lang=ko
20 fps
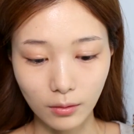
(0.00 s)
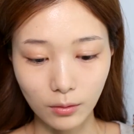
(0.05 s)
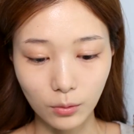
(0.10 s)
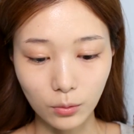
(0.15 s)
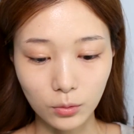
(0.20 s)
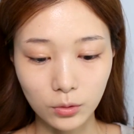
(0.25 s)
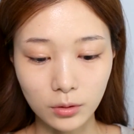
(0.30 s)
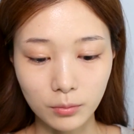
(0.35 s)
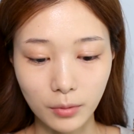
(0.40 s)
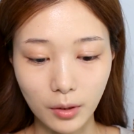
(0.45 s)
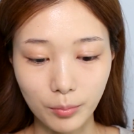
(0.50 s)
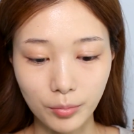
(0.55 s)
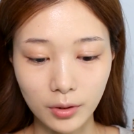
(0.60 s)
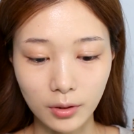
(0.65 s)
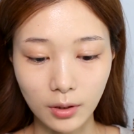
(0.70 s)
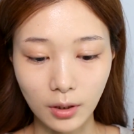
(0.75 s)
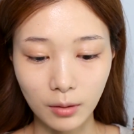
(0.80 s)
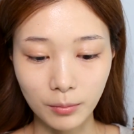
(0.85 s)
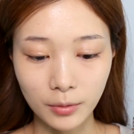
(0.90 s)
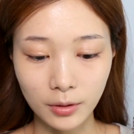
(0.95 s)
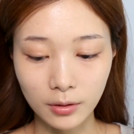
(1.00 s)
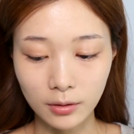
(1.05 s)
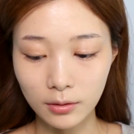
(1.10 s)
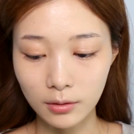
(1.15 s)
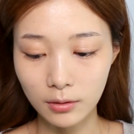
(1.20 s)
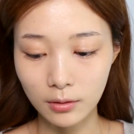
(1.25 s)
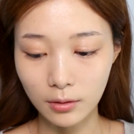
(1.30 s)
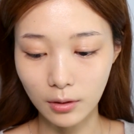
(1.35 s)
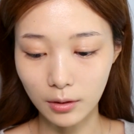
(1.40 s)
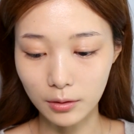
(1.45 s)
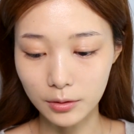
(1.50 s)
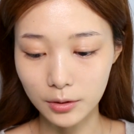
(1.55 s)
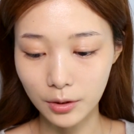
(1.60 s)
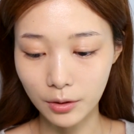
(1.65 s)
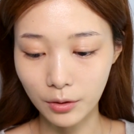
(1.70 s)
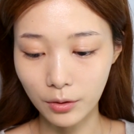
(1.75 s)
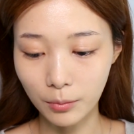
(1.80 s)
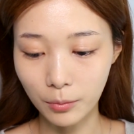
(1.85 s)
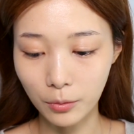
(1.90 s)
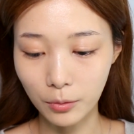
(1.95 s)
요즘에 비타민을 안
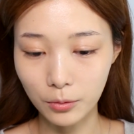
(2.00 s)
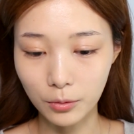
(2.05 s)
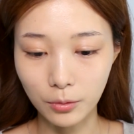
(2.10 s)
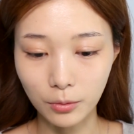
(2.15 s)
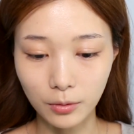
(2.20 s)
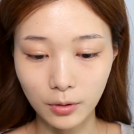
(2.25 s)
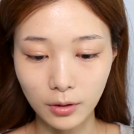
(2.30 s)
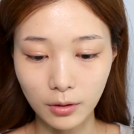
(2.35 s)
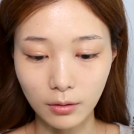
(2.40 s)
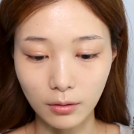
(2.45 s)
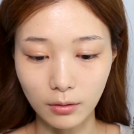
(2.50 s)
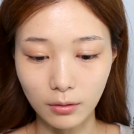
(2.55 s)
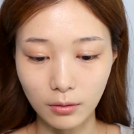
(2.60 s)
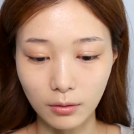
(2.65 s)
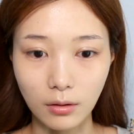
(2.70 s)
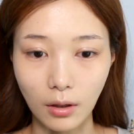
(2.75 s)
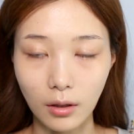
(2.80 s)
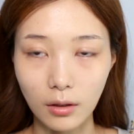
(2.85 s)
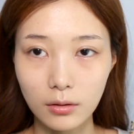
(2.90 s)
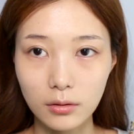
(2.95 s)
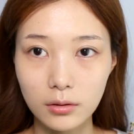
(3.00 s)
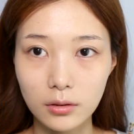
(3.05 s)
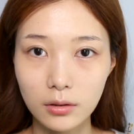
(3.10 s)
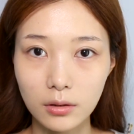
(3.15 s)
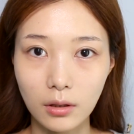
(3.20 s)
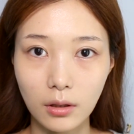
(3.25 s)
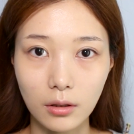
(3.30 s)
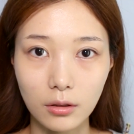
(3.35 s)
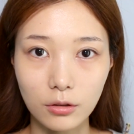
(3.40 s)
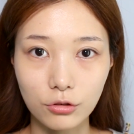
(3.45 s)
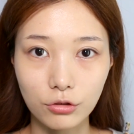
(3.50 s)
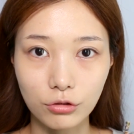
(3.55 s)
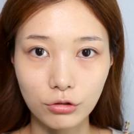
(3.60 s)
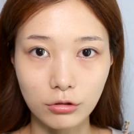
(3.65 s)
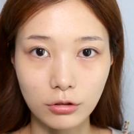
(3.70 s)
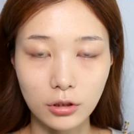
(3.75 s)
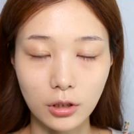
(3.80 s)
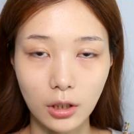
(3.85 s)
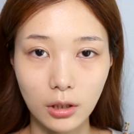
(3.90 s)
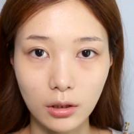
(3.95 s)
챙겨 먹었더니 다크가 아주
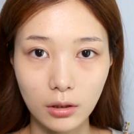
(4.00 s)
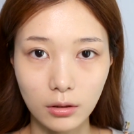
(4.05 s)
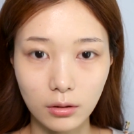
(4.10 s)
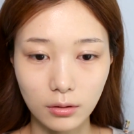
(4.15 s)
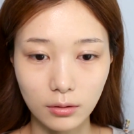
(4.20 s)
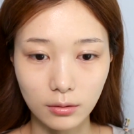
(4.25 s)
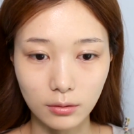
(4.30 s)
그냥